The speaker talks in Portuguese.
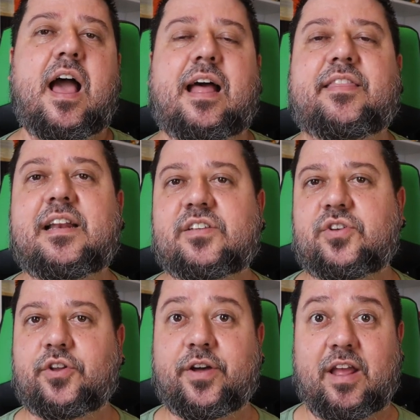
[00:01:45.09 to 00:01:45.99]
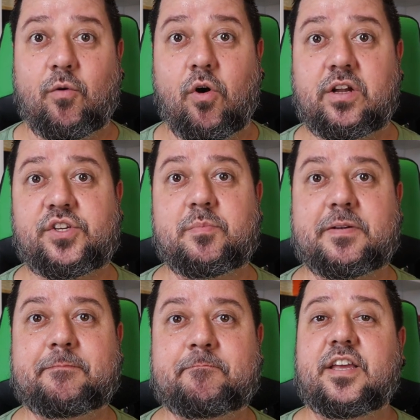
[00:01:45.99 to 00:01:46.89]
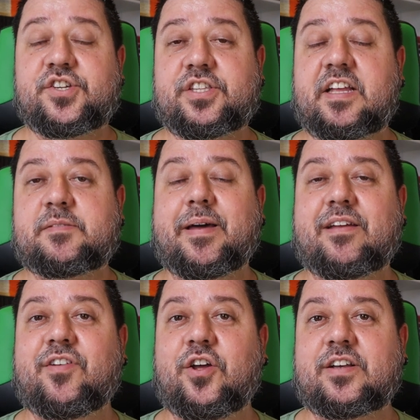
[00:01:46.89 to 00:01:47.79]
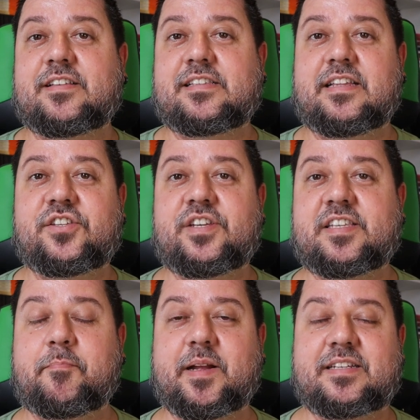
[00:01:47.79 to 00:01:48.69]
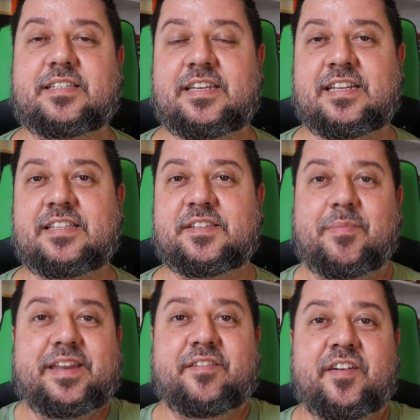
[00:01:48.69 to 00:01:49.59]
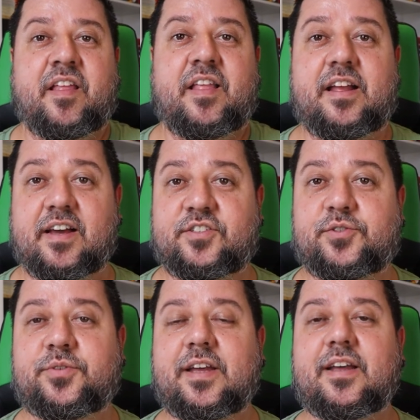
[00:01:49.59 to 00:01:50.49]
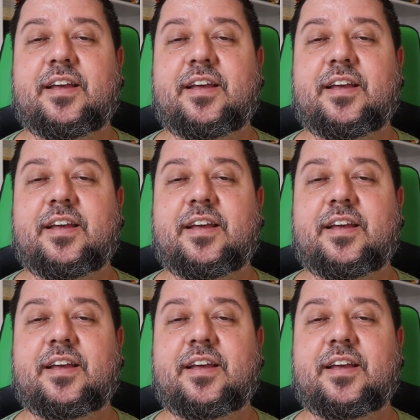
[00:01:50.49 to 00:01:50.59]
A trilha sonora é ótima. E a gente tem as maravilhosas Letícia Persiles e Maria Fernanda Cândido